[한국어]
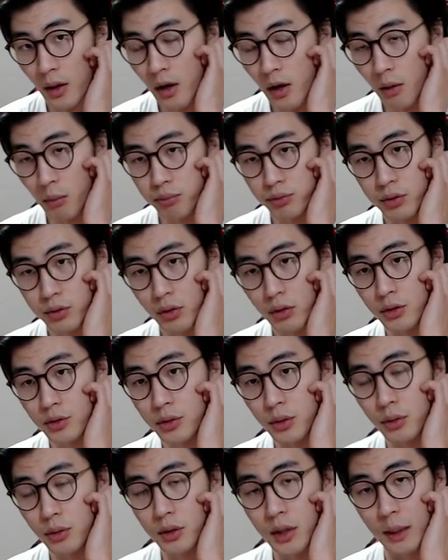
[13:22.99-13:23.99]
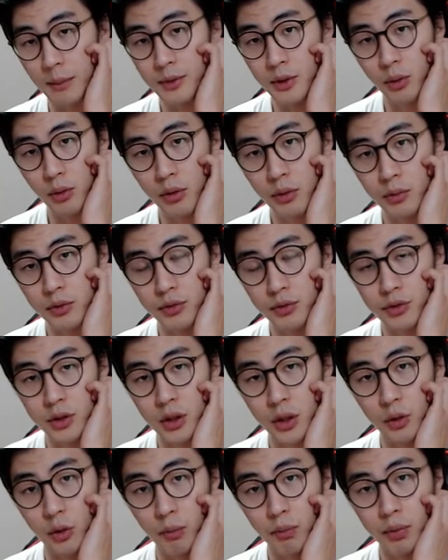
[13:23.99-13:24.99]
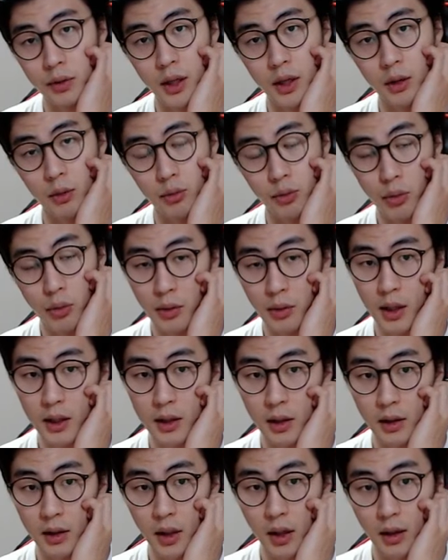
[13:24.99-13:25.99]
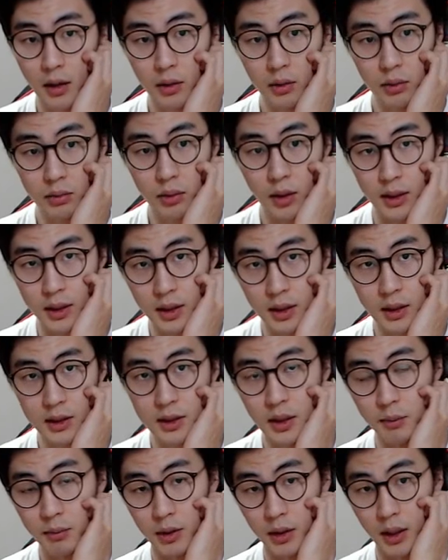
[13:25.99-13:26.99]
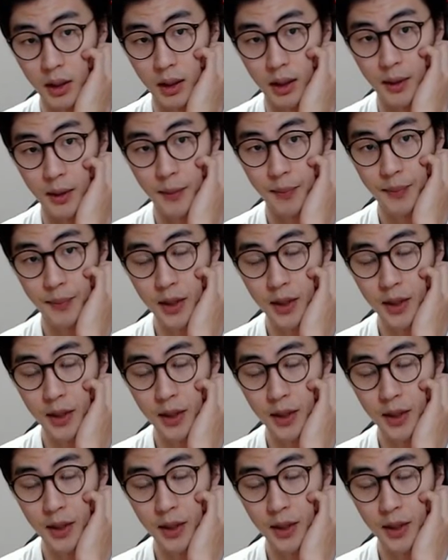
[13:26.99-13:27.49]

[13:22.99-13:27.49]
어, 무조건적으로 남성 호르몬 수치가 높은 날에 운동을 해야 된다, 이것도 아니란 얘기입니다.